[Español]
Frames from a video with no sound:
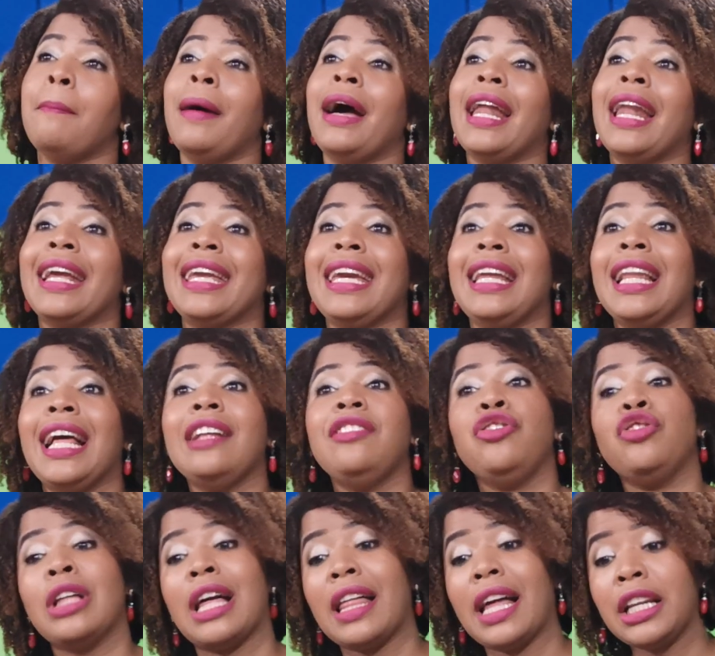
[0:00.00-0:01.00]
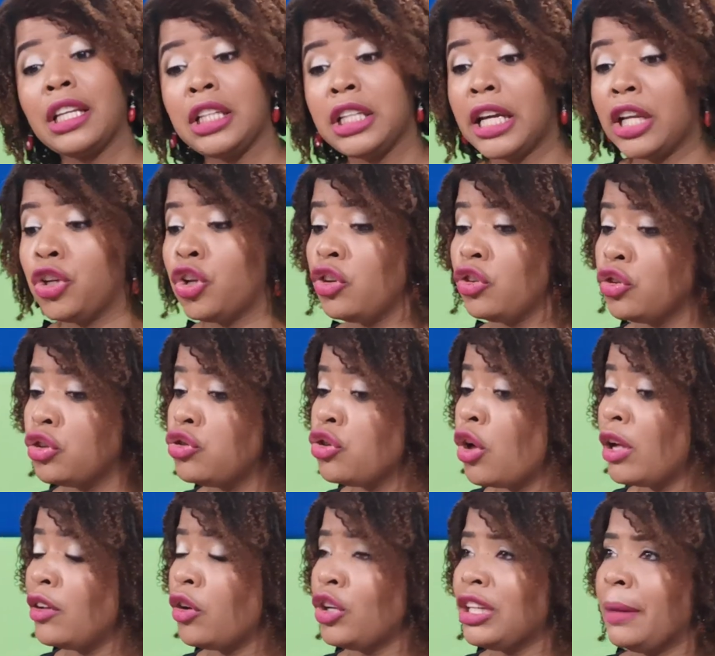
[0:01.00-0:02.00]
para que la ciudadanía, no,
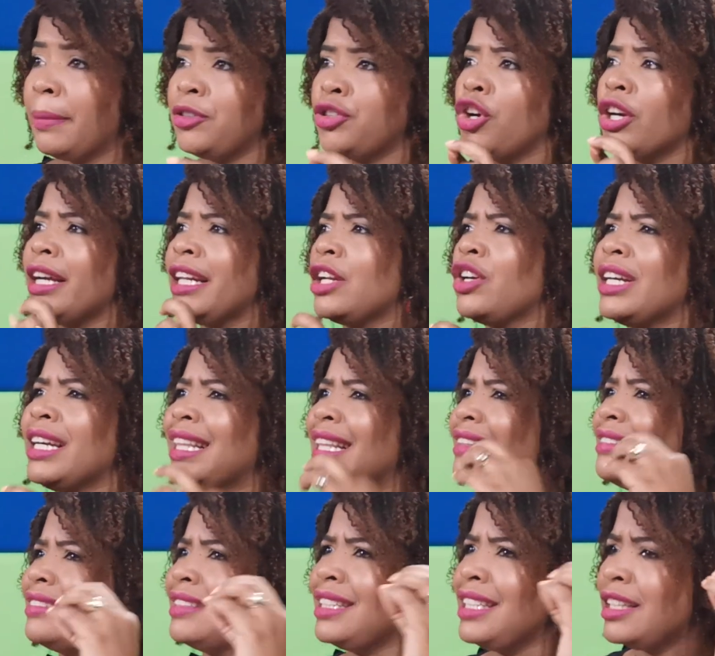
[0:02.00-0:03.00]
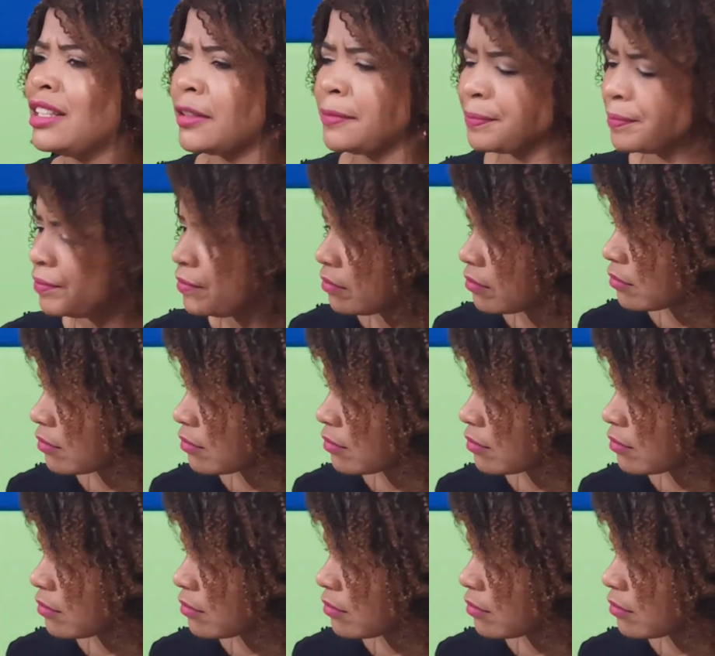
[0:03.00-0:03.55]
no, óyeme, yo creo que decir